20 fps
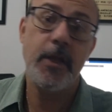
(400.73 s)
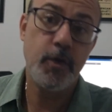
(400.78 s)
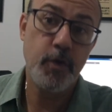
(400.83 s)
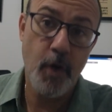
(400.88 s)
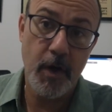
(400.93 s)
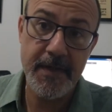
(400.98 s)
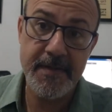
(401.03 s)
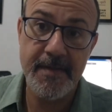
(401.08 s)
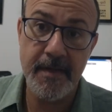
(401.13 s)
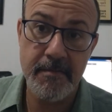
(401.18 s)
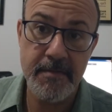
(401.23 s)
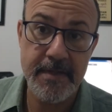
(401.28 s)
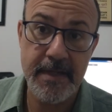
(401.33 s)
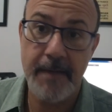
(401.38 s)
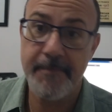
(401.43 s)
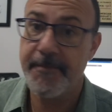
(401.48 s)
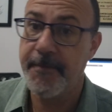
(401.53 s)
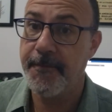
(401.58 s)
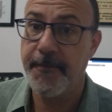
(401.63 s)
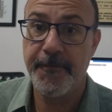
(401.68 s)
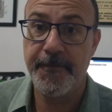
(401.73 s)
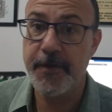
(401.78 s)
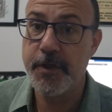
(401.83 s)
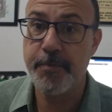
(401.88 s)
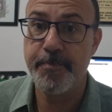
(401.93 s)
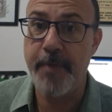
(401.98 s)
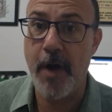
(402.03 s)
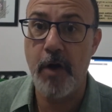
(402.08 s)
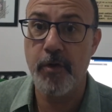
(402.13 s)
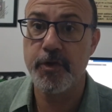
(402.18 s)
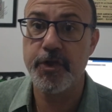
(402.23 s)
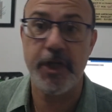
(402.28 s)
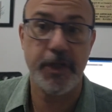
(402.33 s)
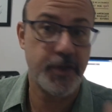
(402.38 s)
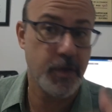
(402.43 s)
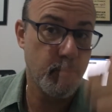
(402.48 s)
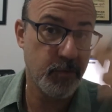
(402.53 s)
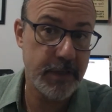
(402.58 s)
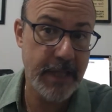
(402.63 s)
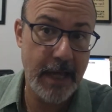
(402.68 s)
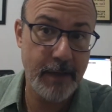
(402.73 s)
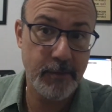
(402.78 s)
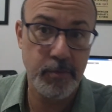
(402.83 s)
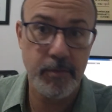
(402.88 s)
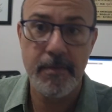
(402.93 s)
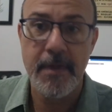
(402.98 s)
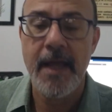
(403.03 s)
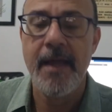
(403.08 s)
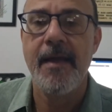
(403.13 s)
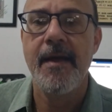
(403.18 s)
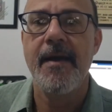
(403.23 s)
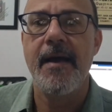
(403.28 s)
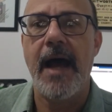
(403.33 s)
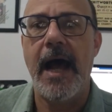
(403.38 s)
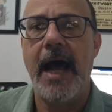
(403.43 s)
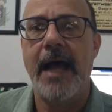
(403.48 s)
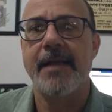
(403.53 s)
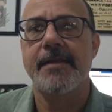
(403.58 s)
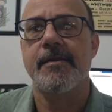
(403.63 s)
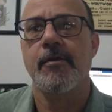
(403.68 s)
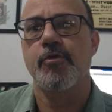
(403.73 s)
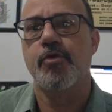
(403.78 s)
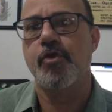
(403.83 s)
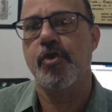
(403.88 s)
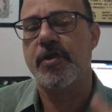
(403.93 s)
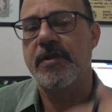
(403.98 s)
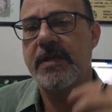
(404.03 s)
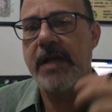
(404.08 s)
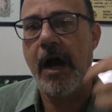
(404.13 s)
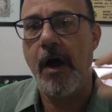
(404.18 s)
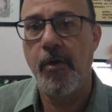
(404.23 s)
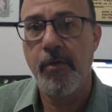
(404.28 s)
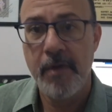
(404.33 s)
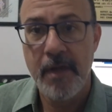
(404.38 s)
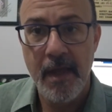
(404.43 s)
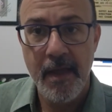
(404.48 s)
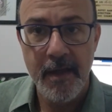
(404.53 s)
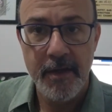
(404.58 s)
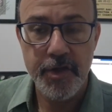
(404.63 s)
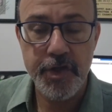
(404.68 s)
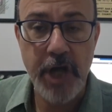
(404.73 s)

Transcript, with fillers: Em dois anos, a Fittipaldi já tinha mudado a razão social,